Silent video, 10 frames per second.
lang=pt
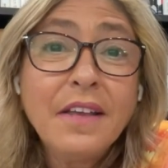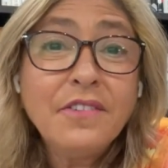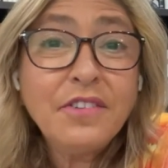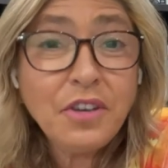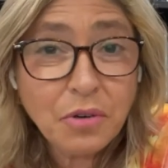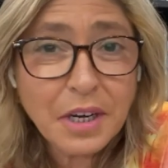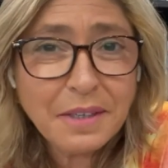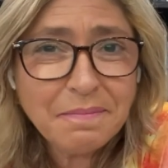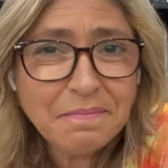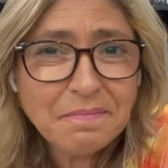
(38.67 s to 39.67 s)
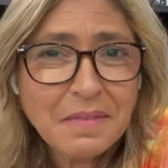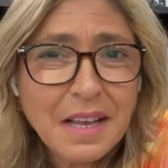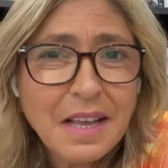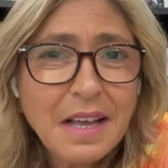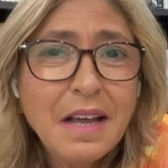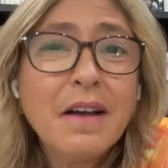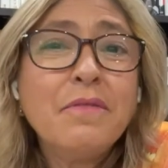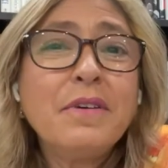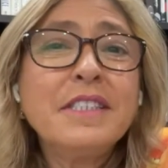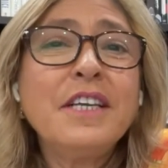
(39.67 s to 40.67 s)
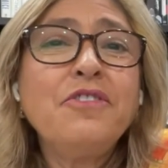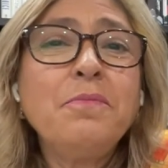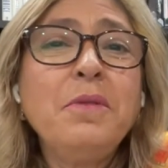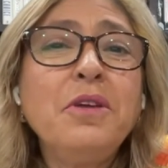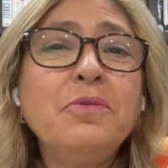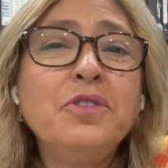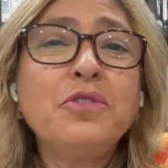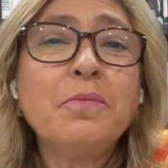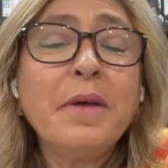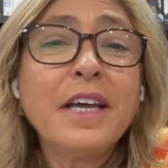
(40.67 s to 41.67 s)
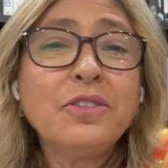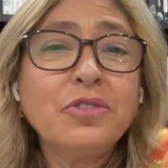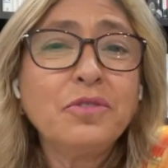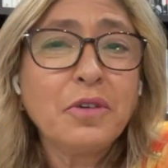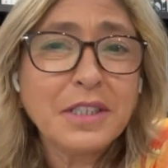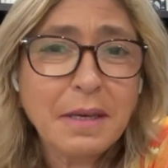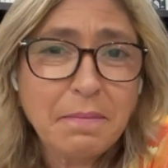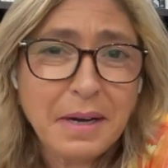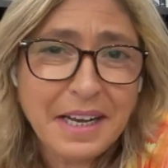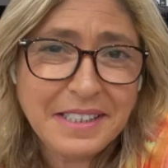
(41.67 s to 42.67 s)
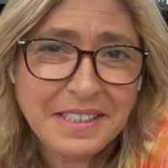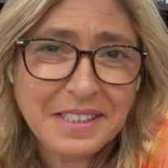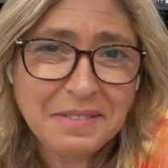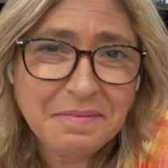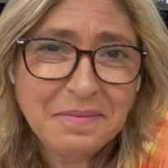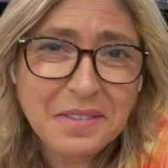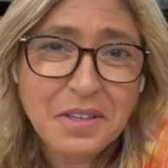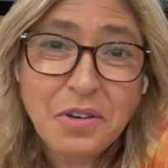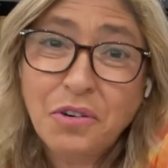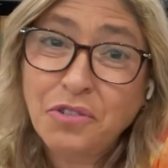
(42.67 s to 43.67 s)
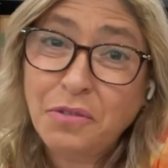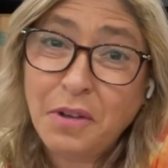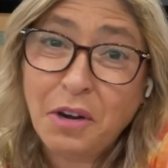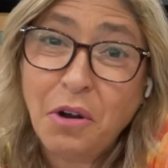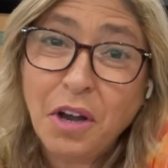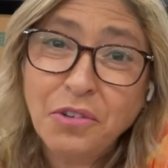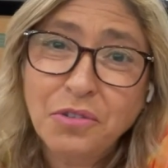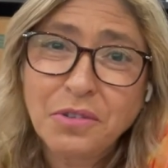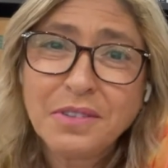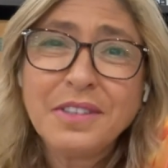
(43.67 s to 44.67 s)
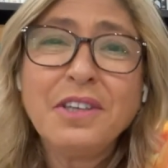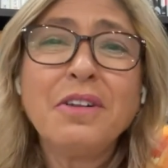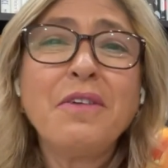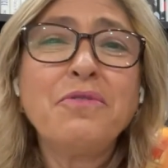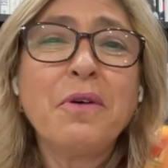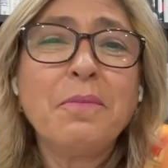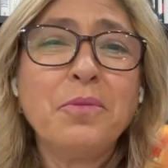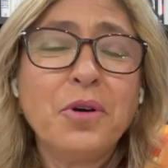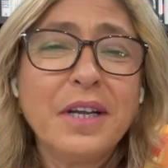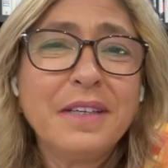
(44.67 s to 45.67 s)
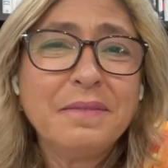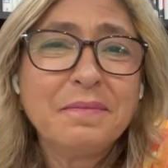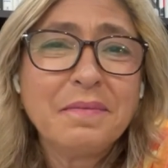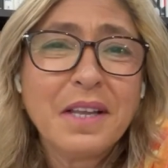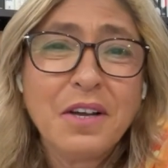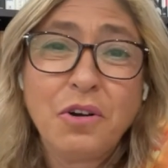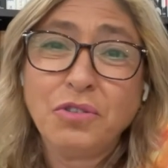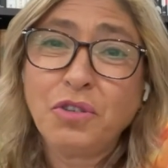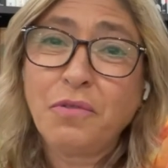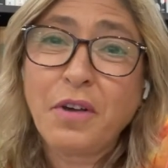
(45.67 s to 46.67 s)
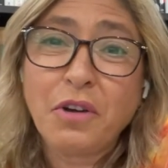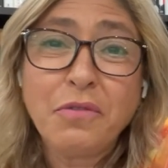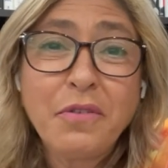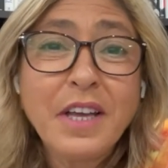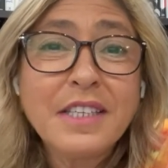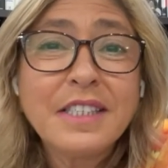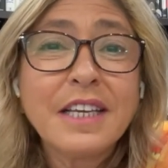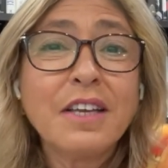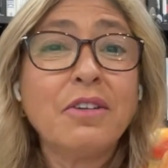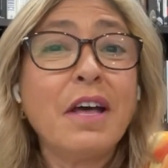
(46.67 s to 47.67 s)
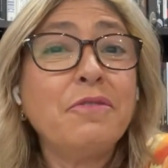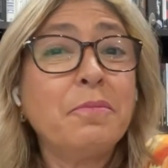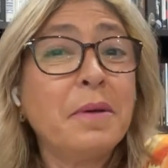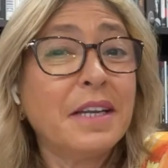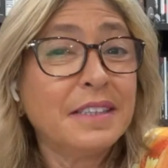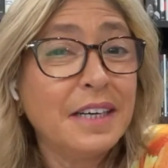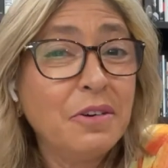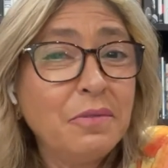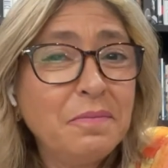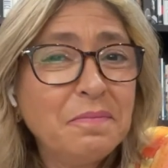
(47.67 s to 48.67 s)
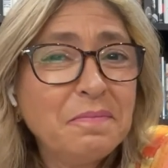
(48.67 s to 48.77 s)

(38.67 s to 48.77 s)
Senhor, fazei de mim um instrumento de vossa paz. Onde houver ódio, que eu leve o amor. Onde houver ofensa, que eu leve o perdão.